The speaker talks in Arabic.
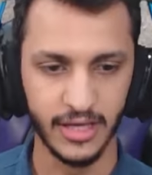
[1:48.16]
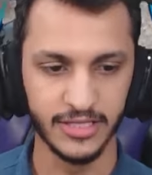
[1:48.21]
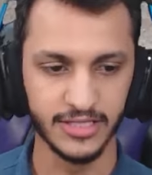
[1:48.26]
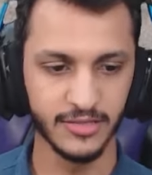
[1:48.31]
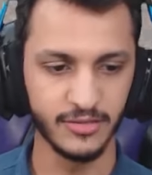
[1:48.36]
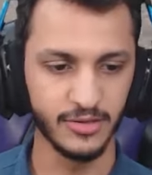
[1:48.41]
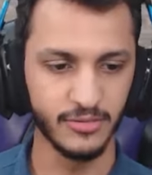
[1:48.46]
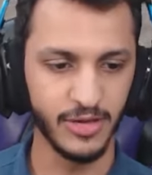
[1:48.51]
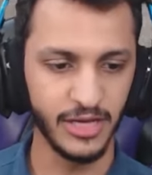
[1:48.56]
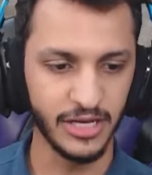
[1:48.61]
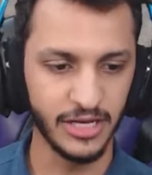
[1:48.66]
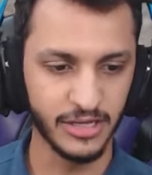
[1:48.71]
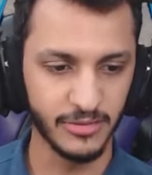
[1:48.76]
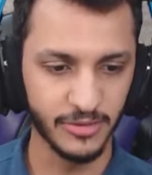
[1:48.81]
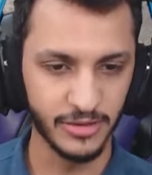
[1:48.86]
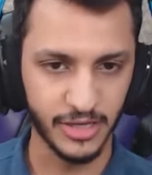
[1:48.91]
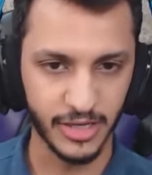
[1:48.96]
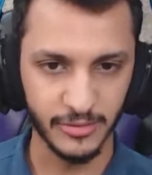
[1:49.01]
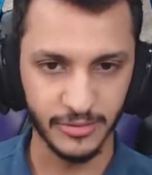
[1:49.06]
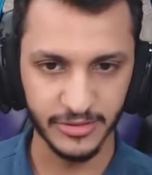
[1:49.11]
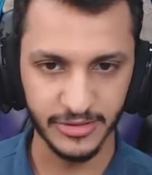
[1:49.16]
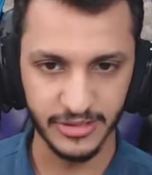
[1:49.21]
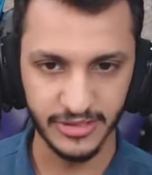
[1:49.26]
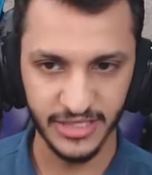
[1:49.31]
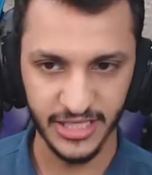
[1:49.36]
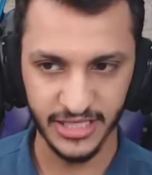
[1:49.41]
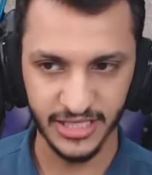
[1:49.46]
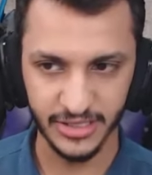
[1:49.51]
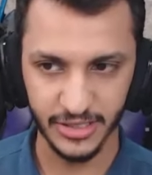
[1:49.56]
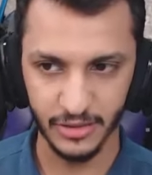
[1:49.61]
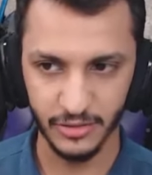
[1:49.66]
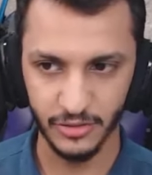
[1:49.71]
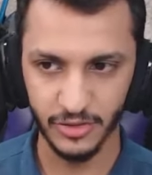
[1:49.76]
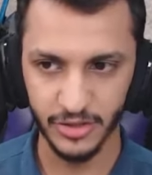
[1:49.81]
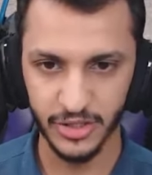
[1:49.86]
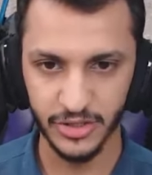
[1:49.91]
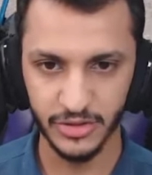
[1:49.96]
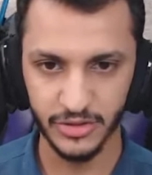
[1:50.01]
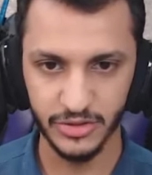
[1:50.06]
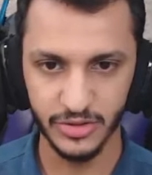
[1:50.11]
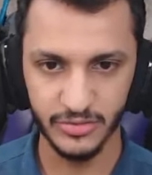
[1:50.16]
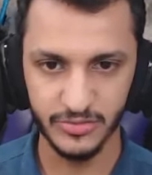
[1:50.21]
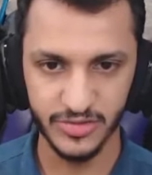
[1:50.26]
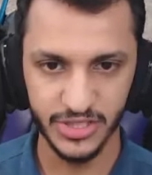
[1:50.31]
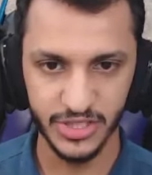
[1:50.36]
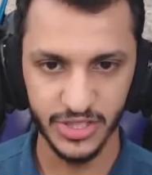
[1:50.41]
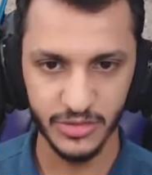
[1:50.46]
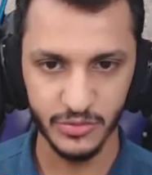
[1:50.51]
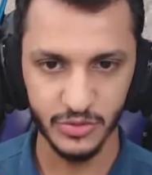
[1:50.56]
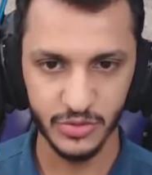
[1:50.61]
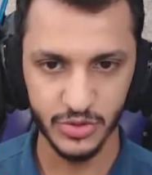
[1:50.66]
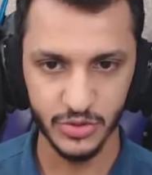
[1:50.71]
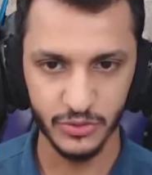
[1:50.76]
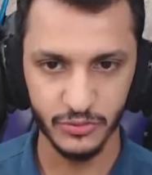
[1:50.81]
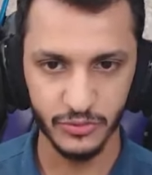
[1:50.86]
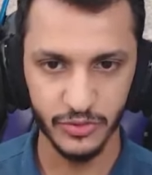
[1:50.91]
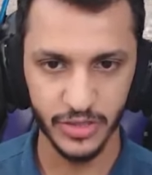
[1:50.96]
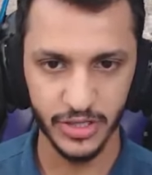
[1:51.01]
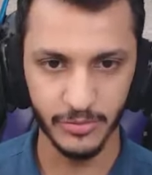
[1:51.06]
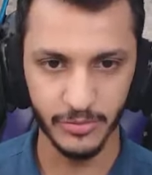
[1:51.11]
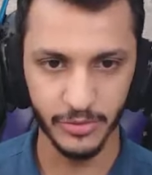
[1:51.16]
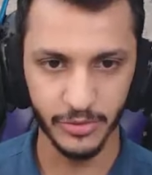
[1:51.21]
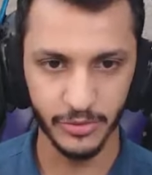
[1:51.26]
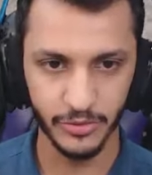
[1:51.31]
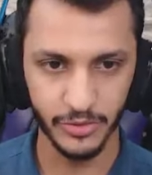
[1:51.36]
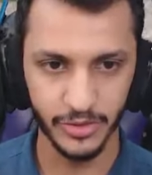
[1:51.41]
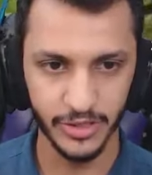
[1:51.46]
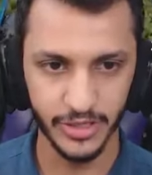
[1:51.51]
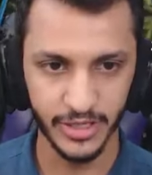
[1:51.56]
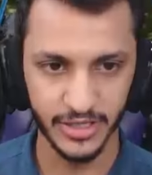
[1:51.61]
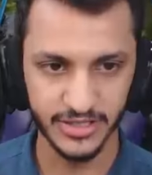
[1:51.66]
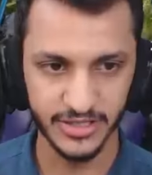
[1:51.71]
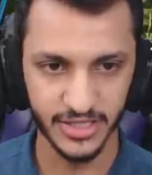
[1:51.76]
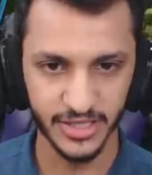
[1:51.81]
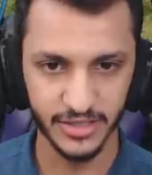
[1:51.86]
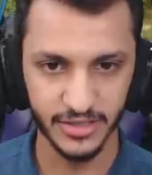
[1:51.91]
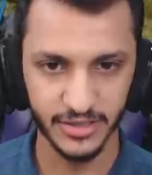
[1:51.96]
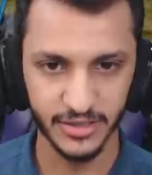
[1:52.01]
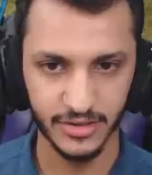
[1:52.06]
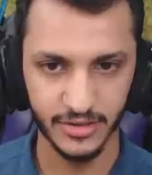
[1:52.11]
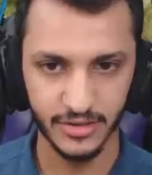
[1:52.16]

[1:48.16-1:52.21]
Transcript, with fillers: الزبده ما علينا الخرابيط اللي تحت خلونا الحين نمشي ونشوف وين نبغى نروح احنا اصلا